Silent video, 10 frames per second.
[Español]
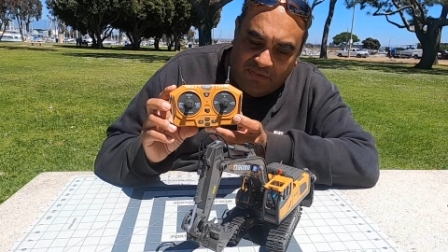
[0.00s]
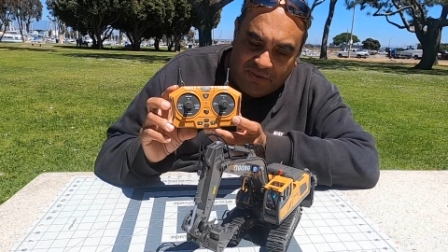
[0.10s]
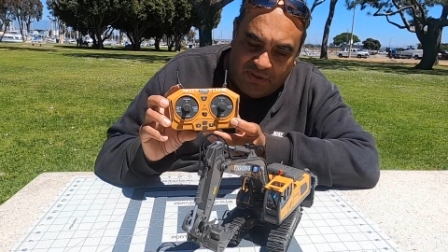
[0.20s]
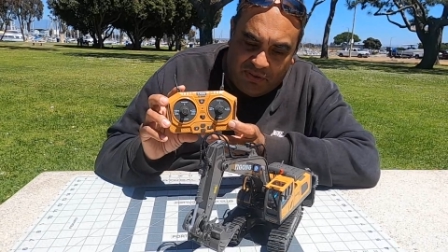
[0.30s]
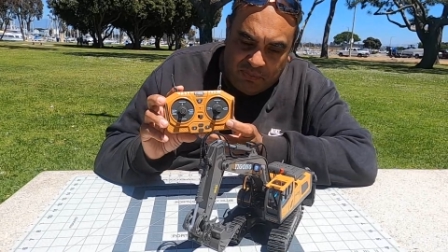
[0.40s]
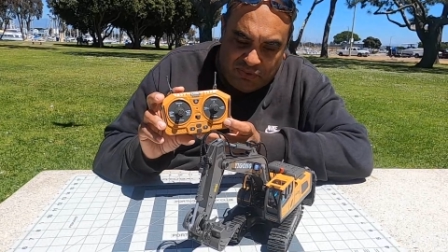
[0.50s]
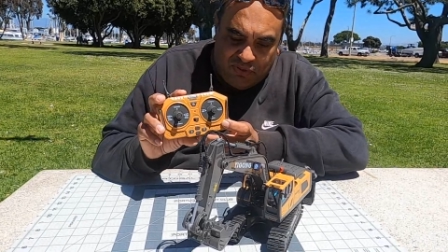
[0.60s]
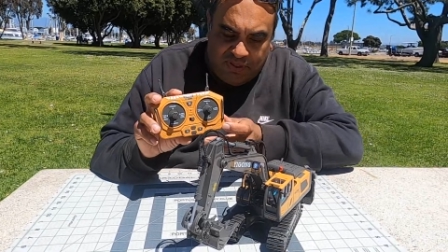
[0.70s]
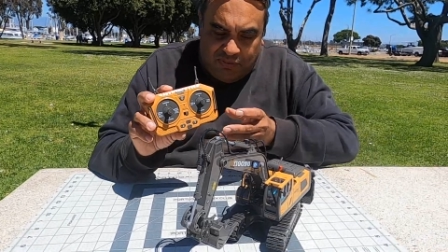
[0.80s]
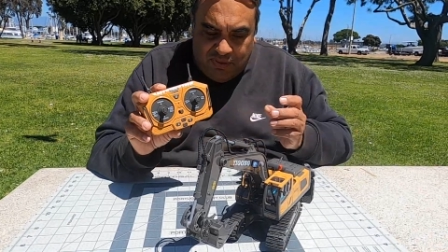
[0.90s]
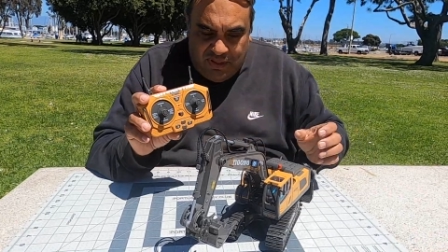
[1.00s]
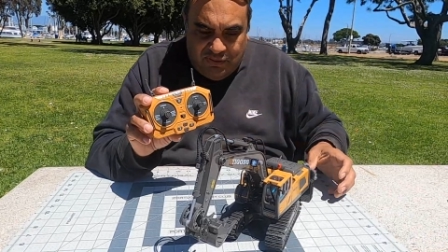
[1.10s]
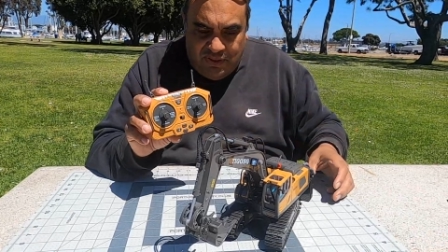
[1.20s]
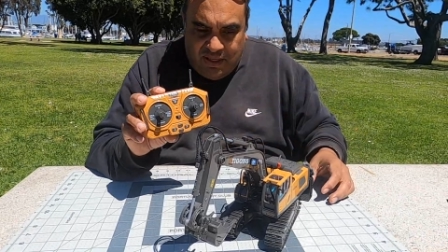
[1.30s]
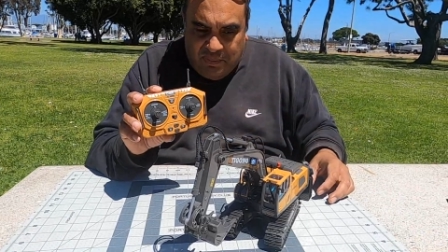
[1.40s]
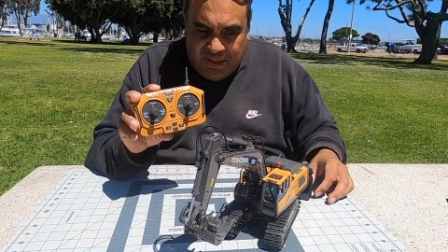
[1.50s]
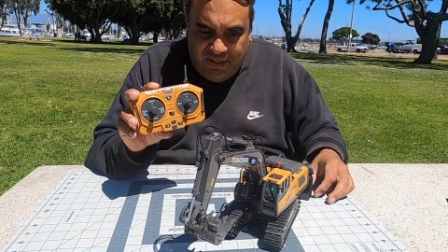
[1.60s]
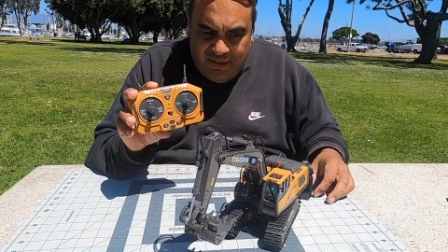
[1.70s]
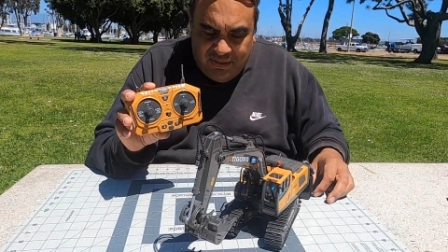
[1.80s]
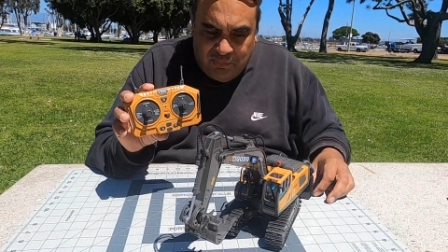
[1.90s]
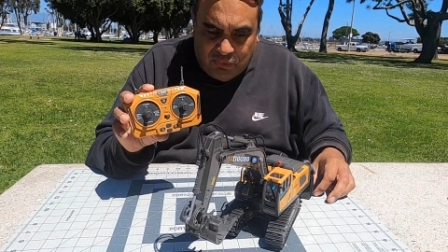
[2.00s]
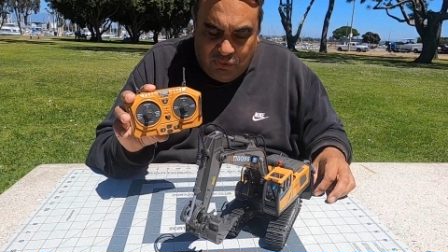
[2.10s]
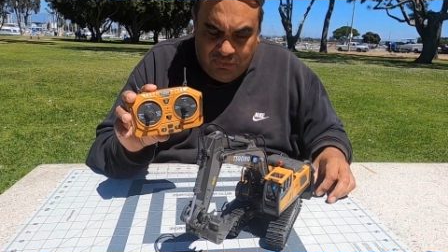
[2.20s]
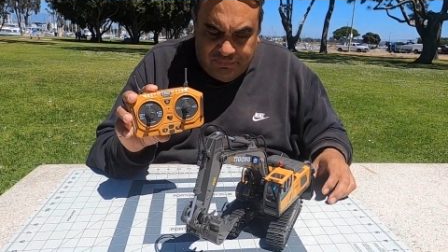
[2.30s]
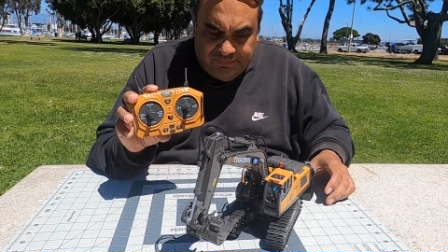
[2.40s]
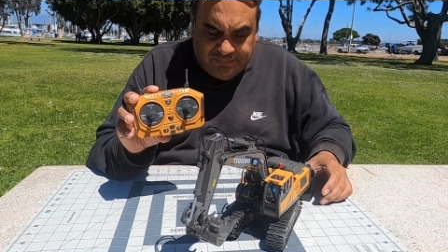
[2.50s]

¿Oyeron cómo se oye el ruidito de la máquina, del motor?